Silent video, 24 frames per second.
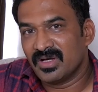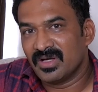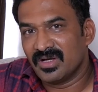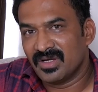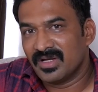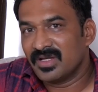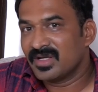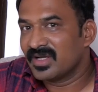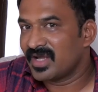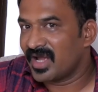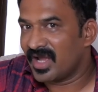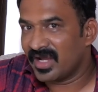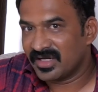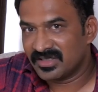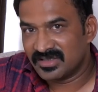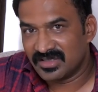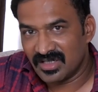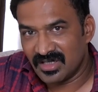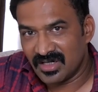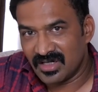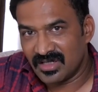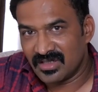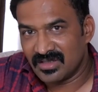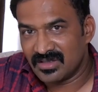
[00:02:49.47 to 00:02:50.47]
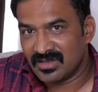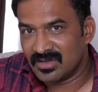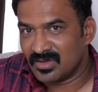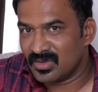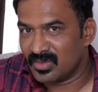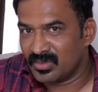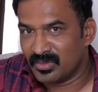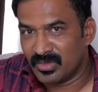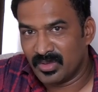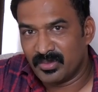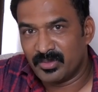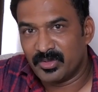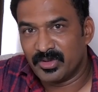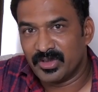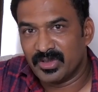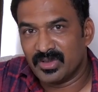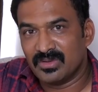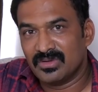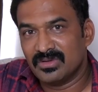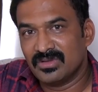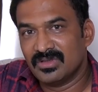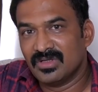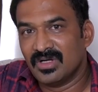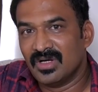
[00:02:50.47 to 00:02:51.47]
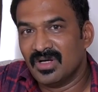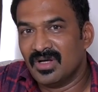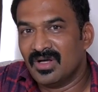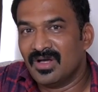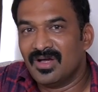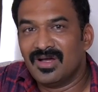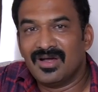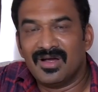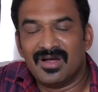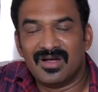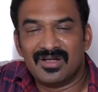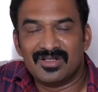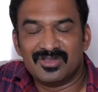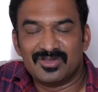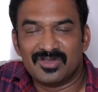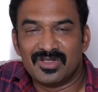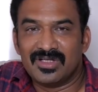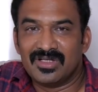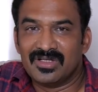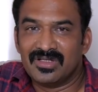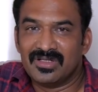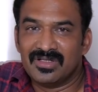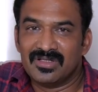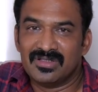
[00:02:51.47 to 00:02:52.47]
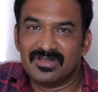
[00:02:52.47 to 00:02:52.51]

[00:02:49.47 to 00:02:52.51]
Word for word: எனக்கு ஆக்ஷனில் எடுக்கிறது ரொம்ப பிடிக்கும் ஆக்சுவலி